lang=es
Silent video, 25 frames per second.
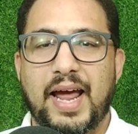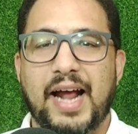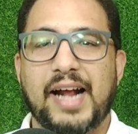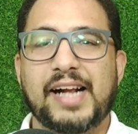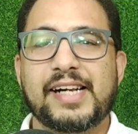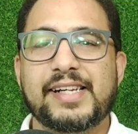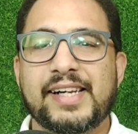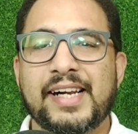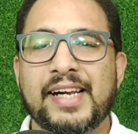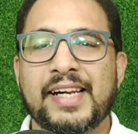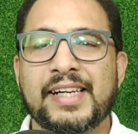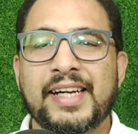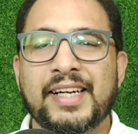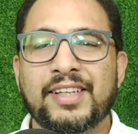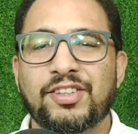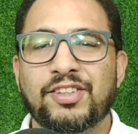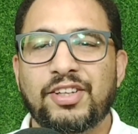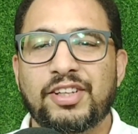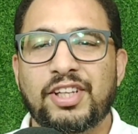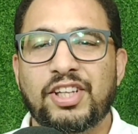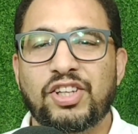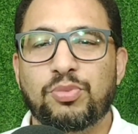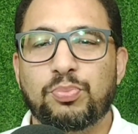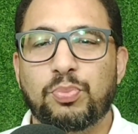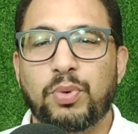El
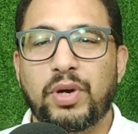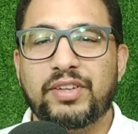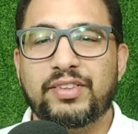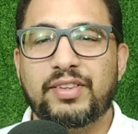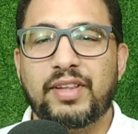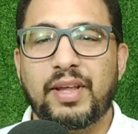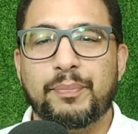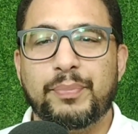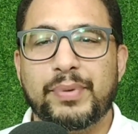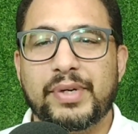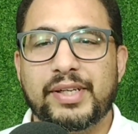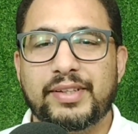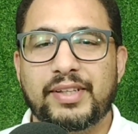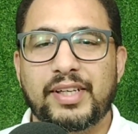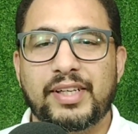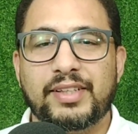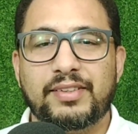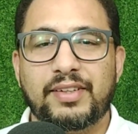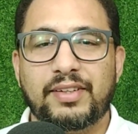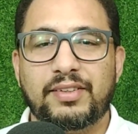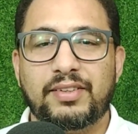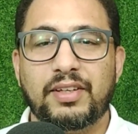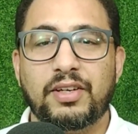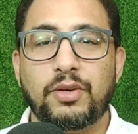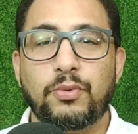regreso después de
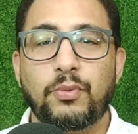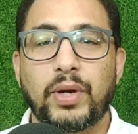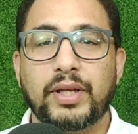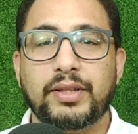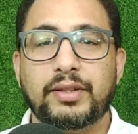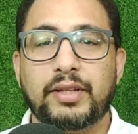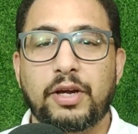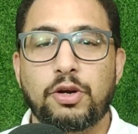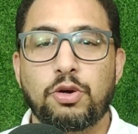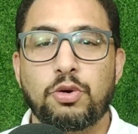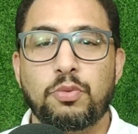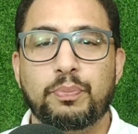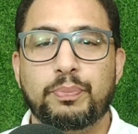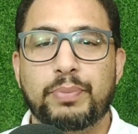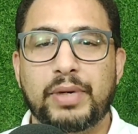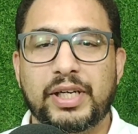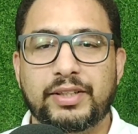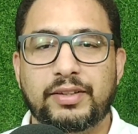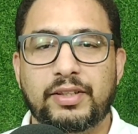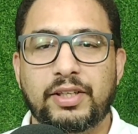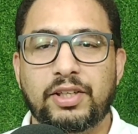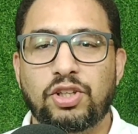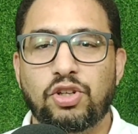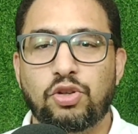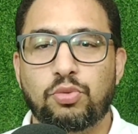perderse 51
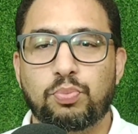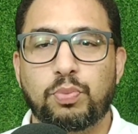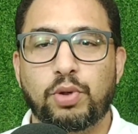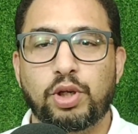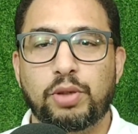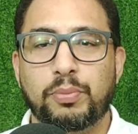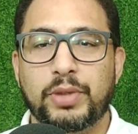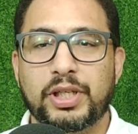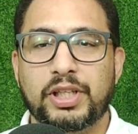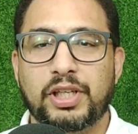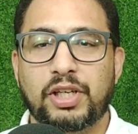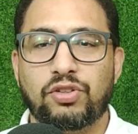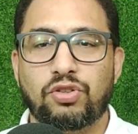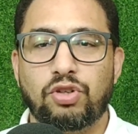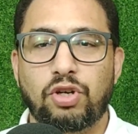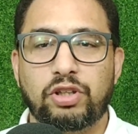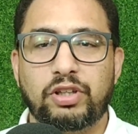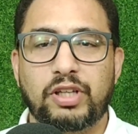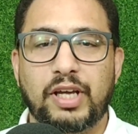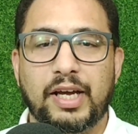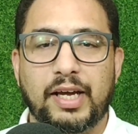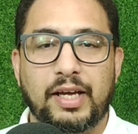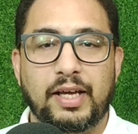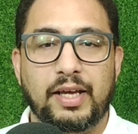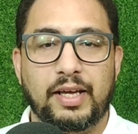partidos por
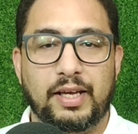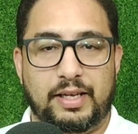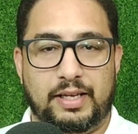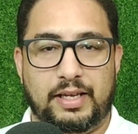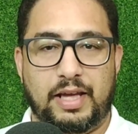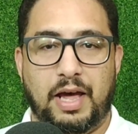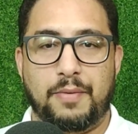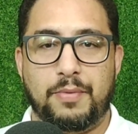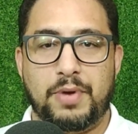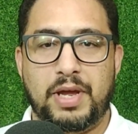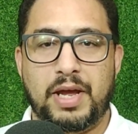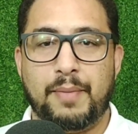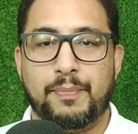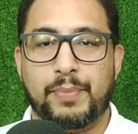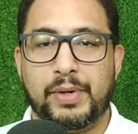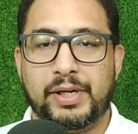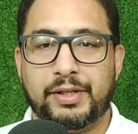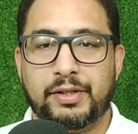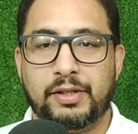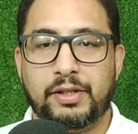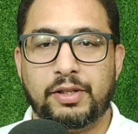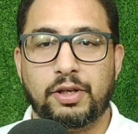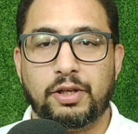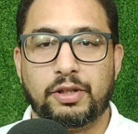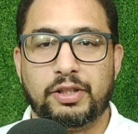Minnesota, que había
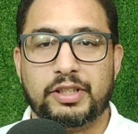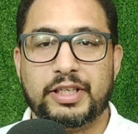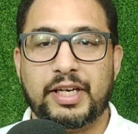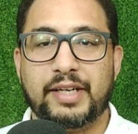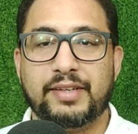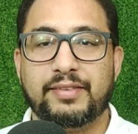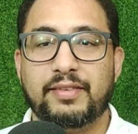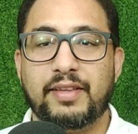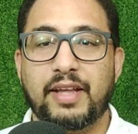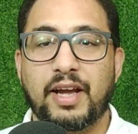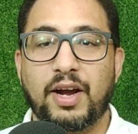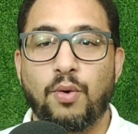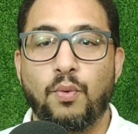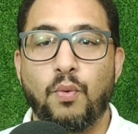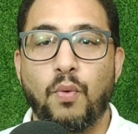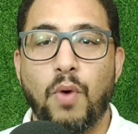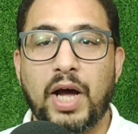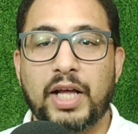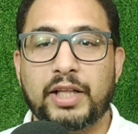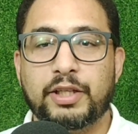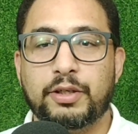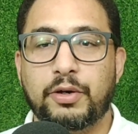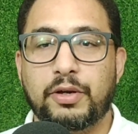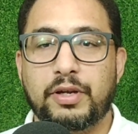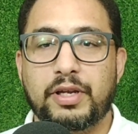perdido 3 de
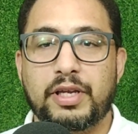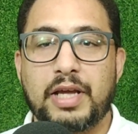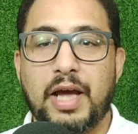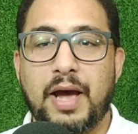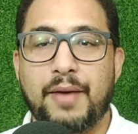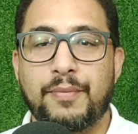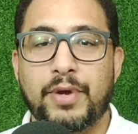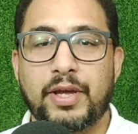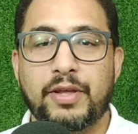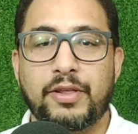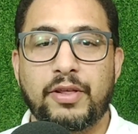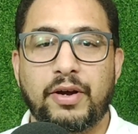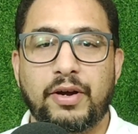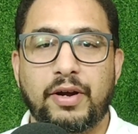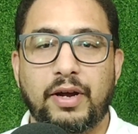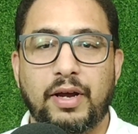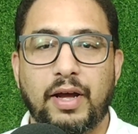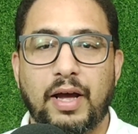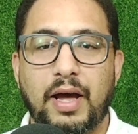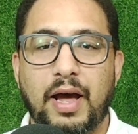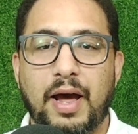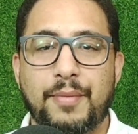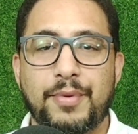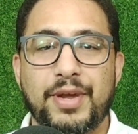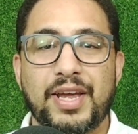4 y
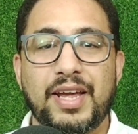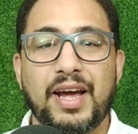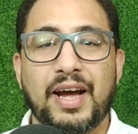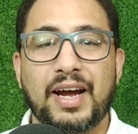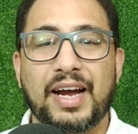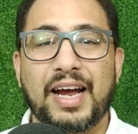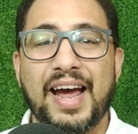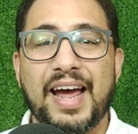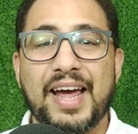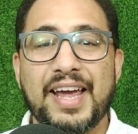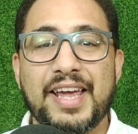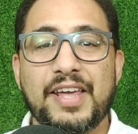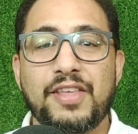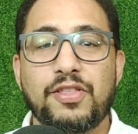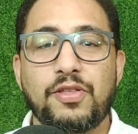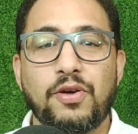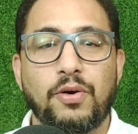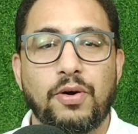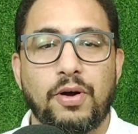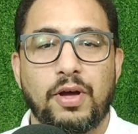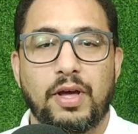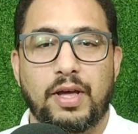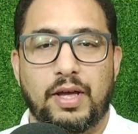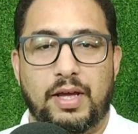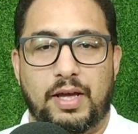había
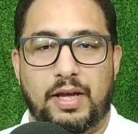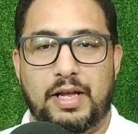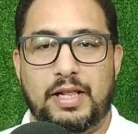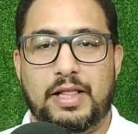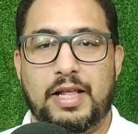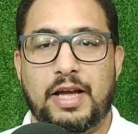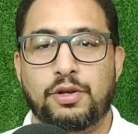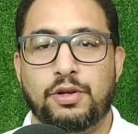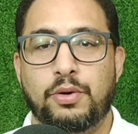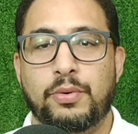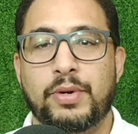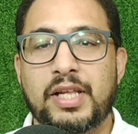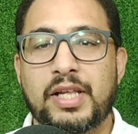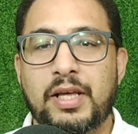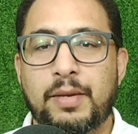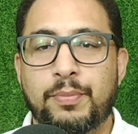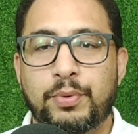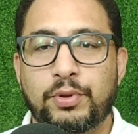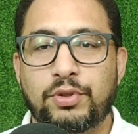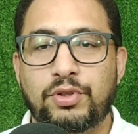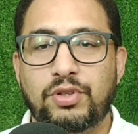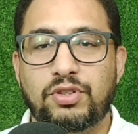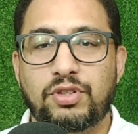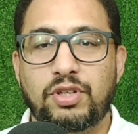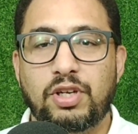caído en la novena
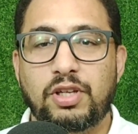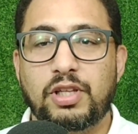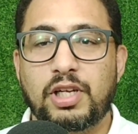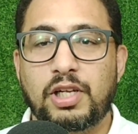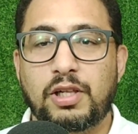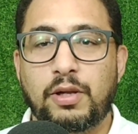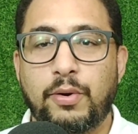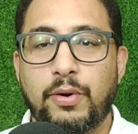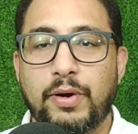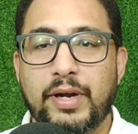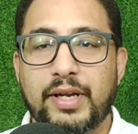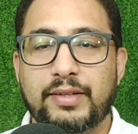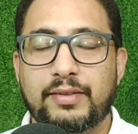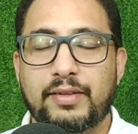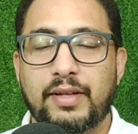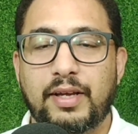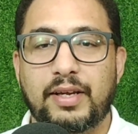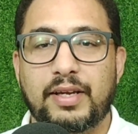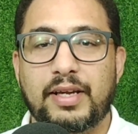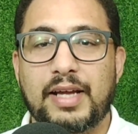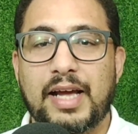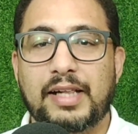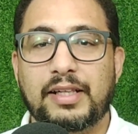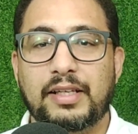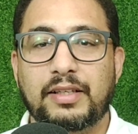posición del
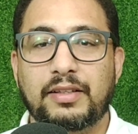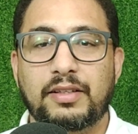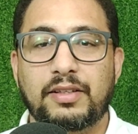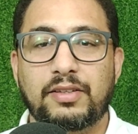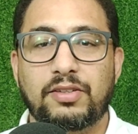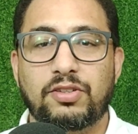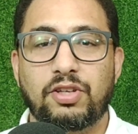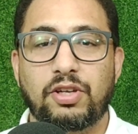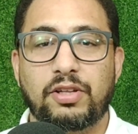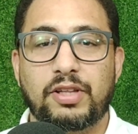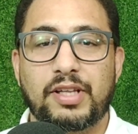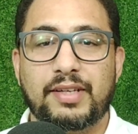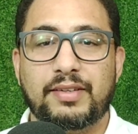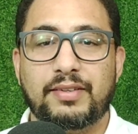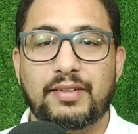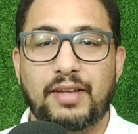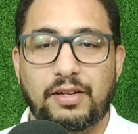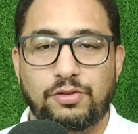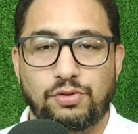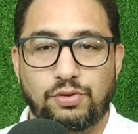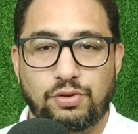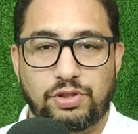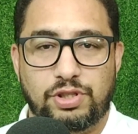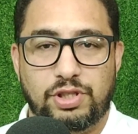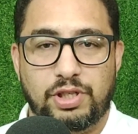oeste y al inicio de
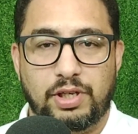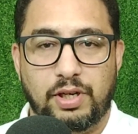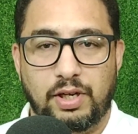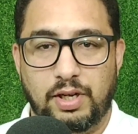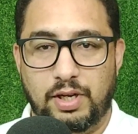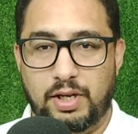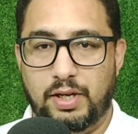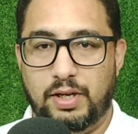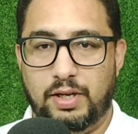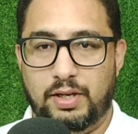esa noche.